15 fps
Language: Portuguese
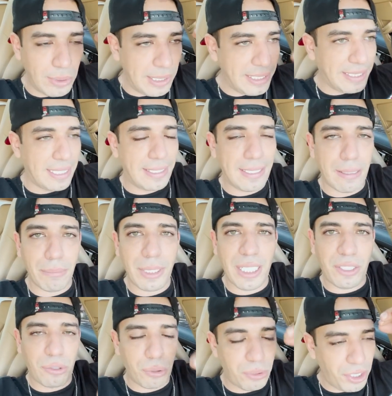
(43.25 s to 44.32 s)
o
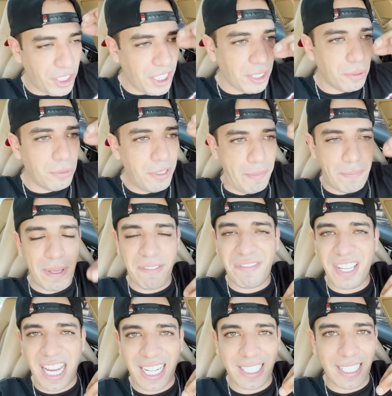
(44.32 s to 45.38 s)
licenciamento e o
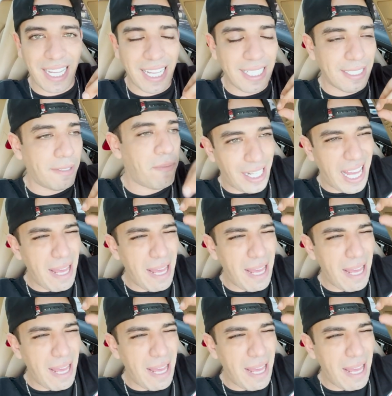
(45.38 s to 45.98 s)
IPVA dela,